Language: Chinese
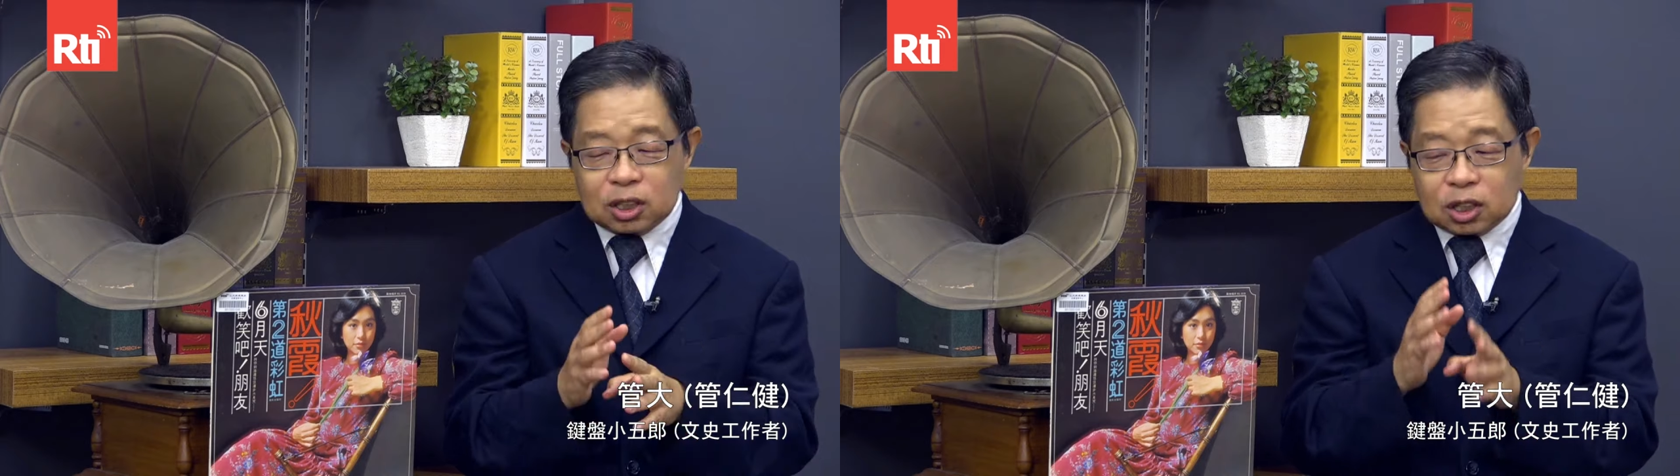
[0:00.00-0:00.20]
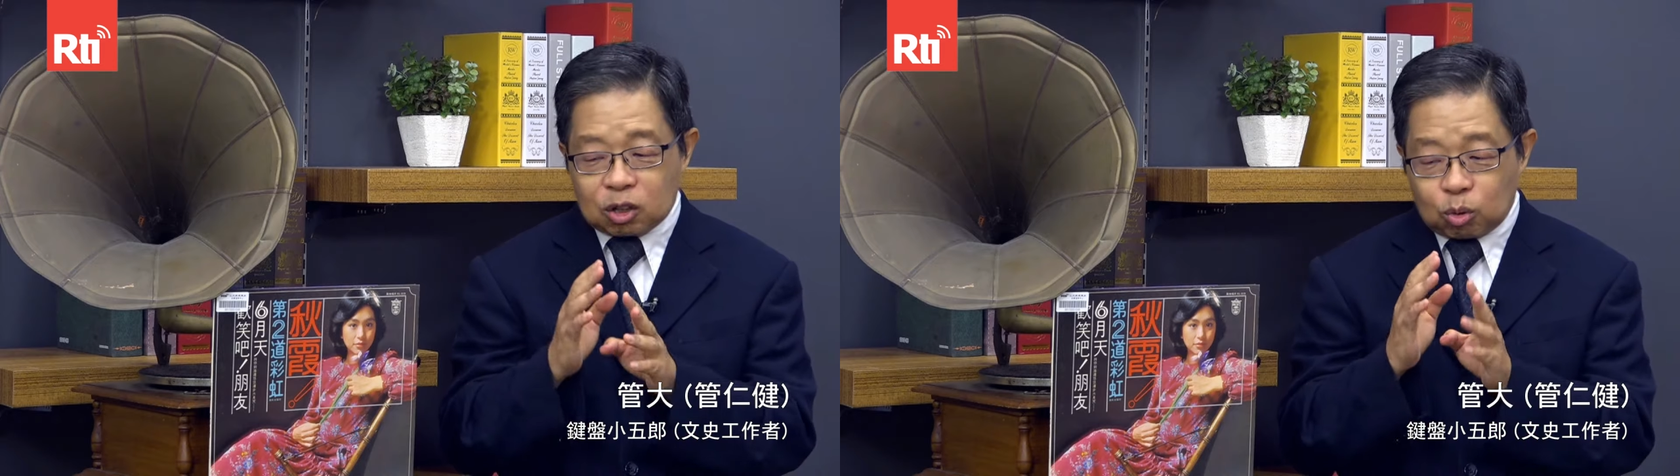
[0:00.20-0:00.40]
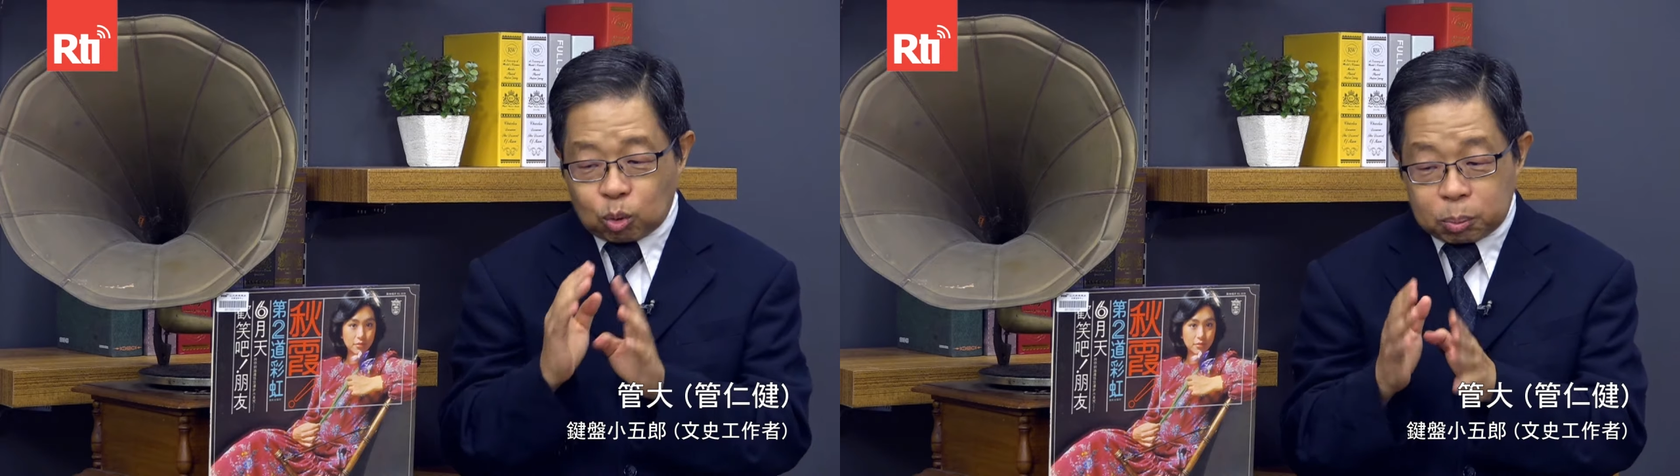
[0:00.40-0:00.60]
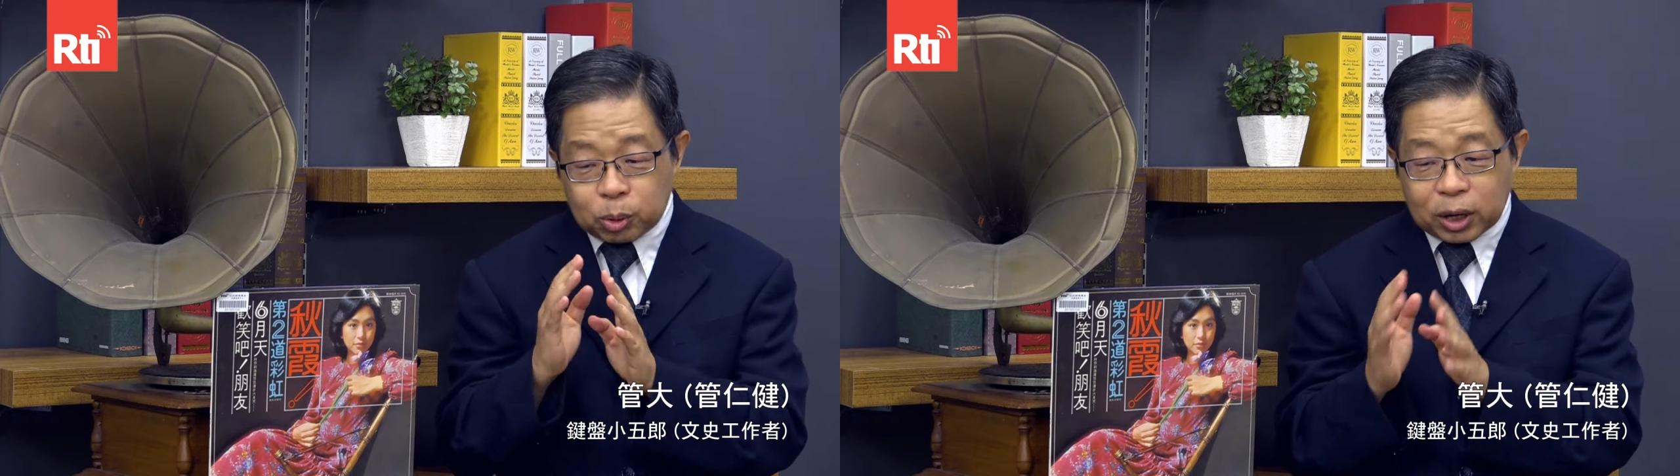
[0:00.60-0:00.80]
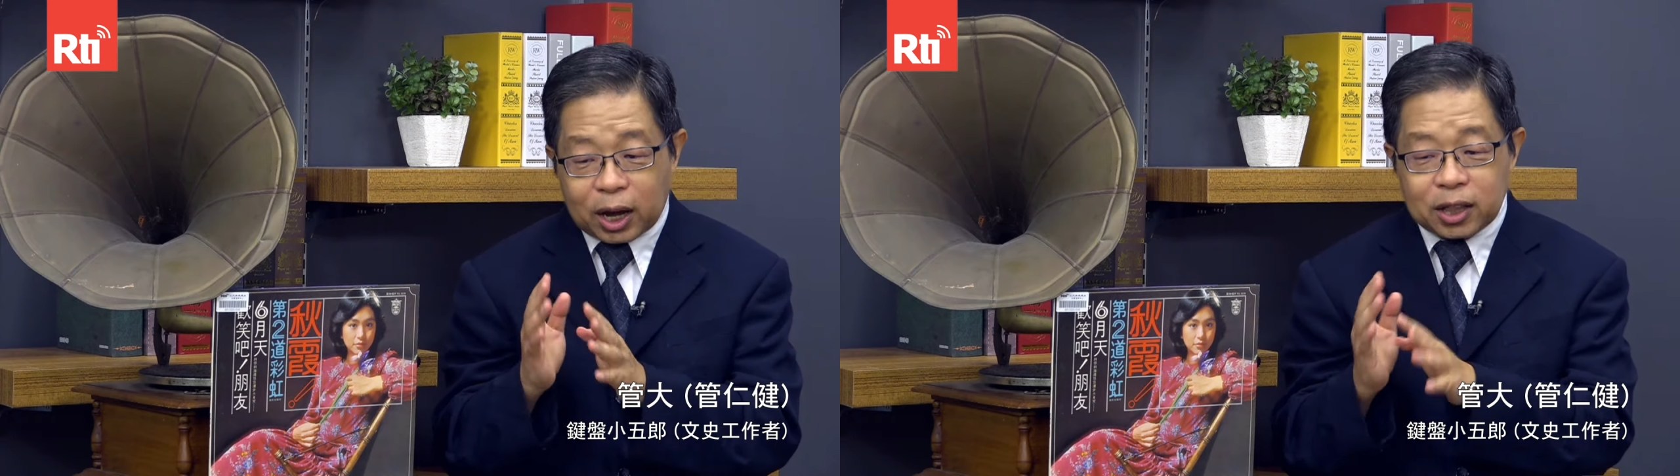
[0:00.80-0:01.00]
的那个活
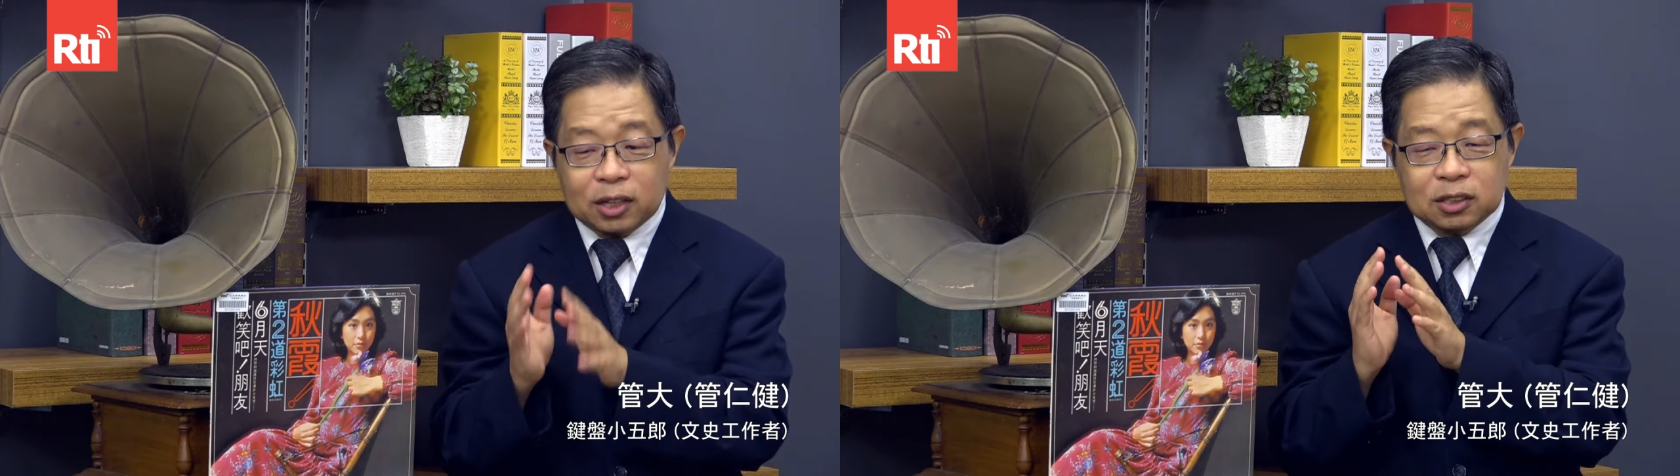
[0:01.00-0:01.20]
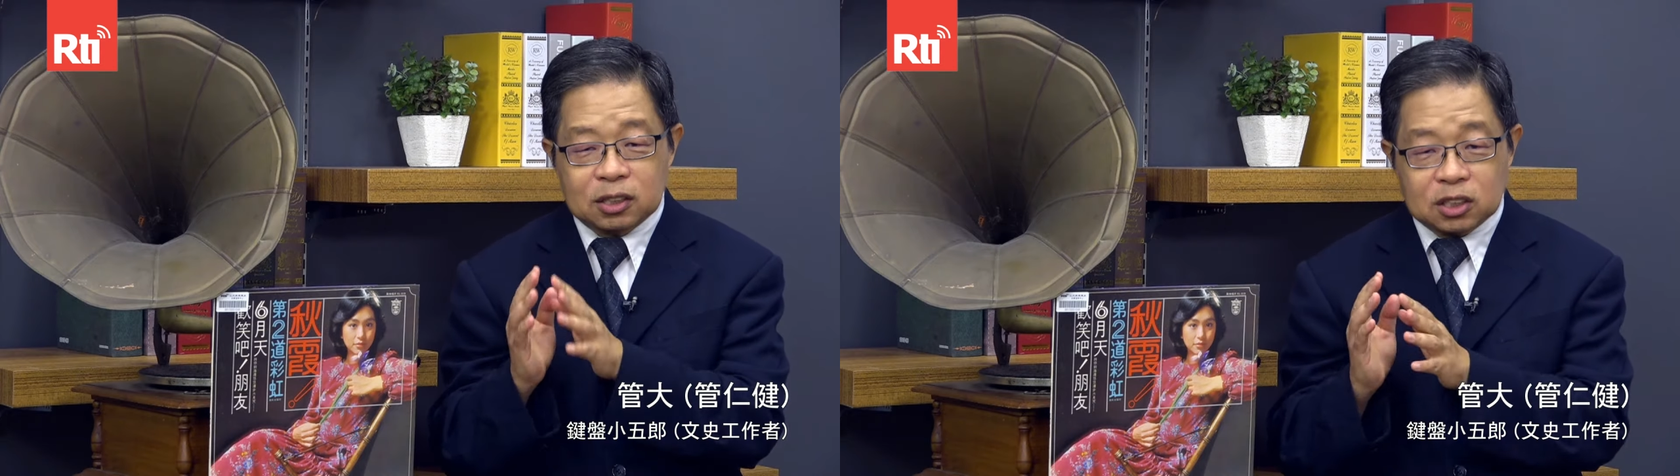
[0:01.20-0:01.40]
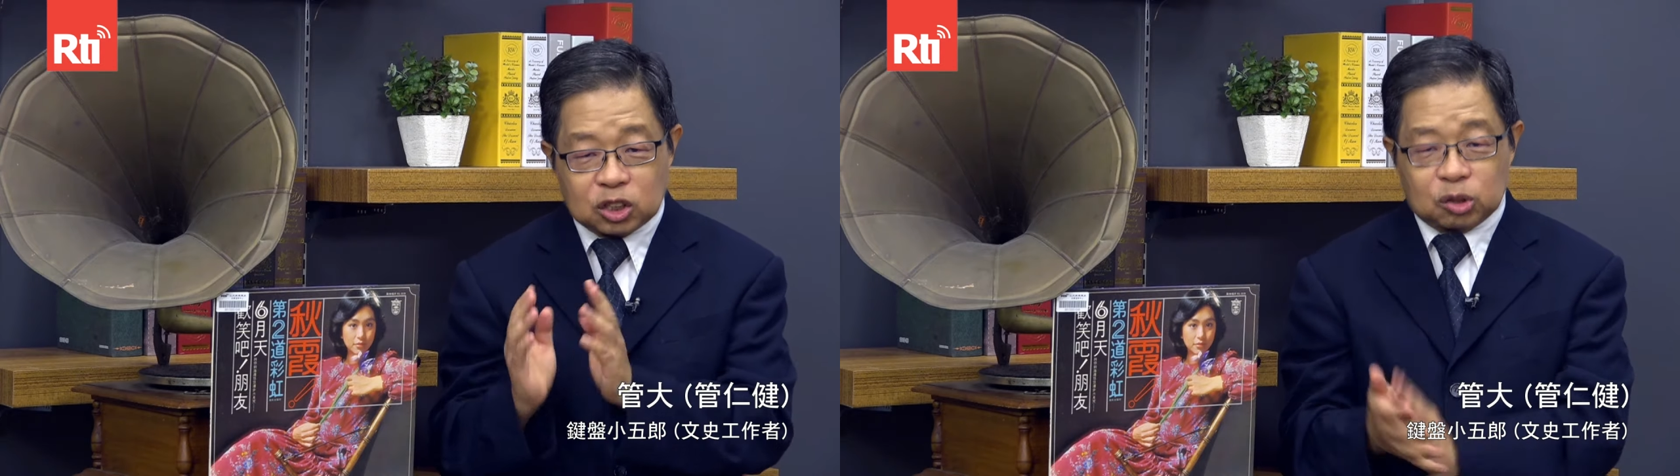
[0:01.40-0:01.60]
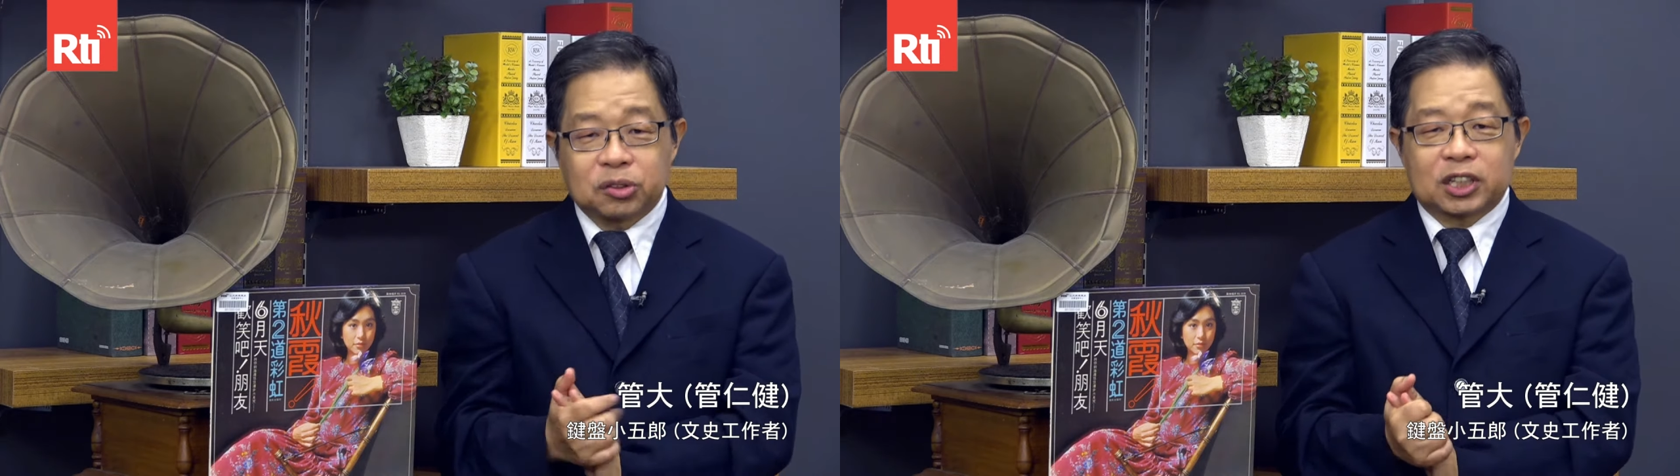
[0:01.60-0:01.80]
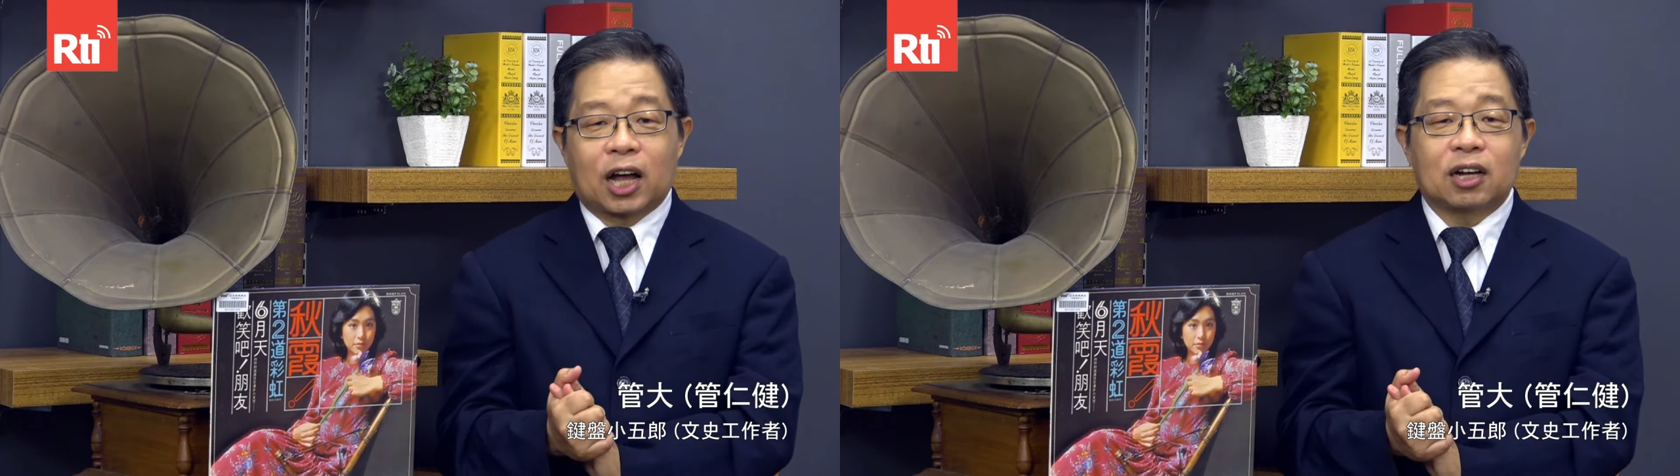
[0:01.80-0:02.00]
泼开朗的陈
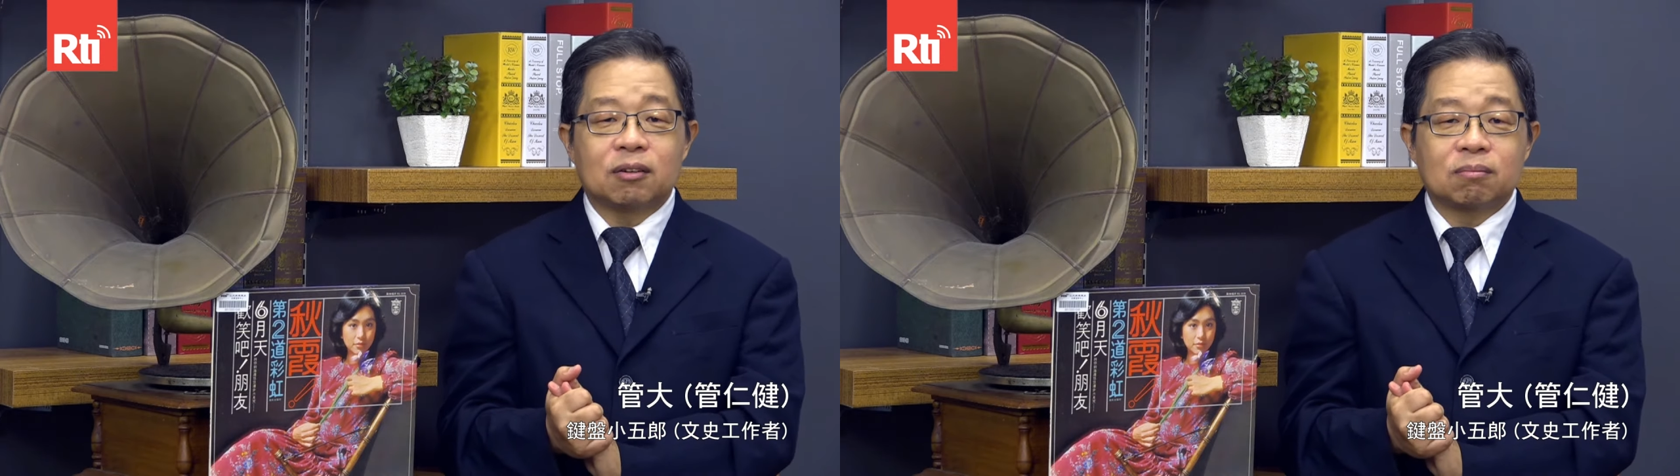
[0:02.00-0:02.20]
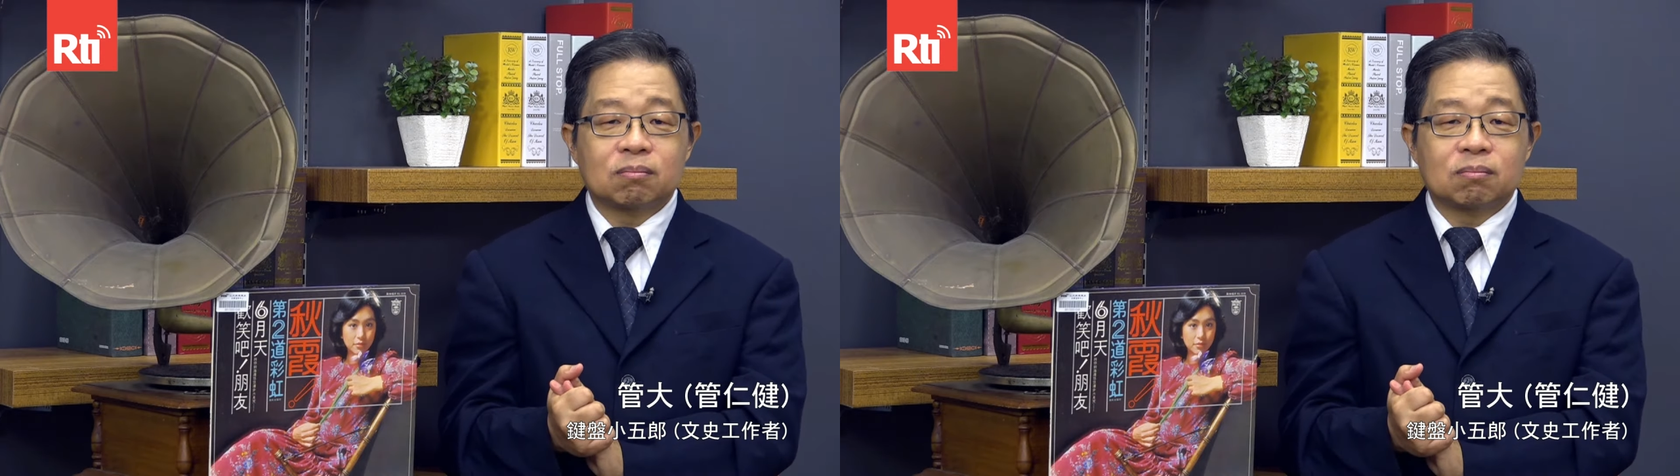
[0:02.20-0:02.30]
秀霞。